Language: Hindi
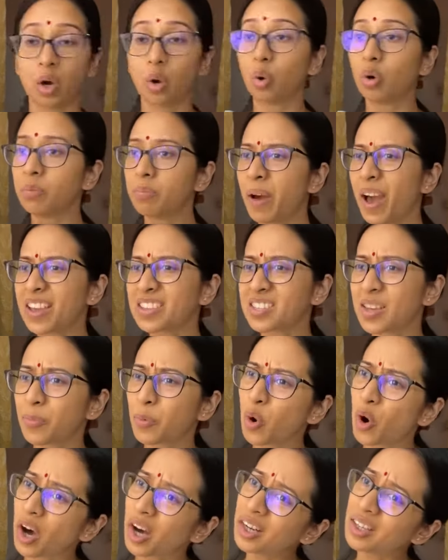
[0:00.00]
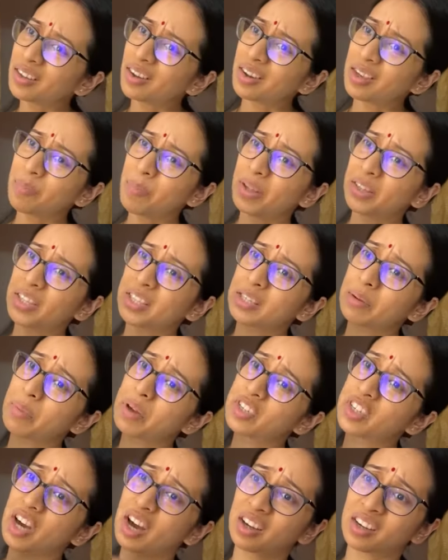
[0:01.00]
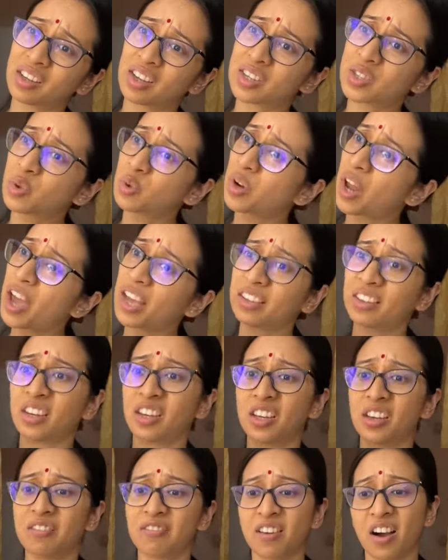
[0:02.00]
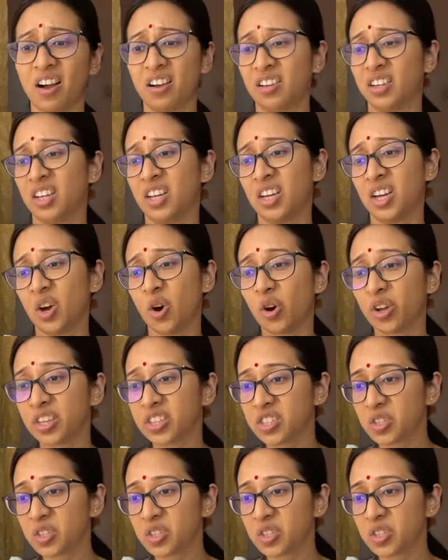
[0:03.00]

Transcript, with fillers: उन भाई सब को अनकही बातें समझ आ रही हैं सुनाई दे रही हैं और ये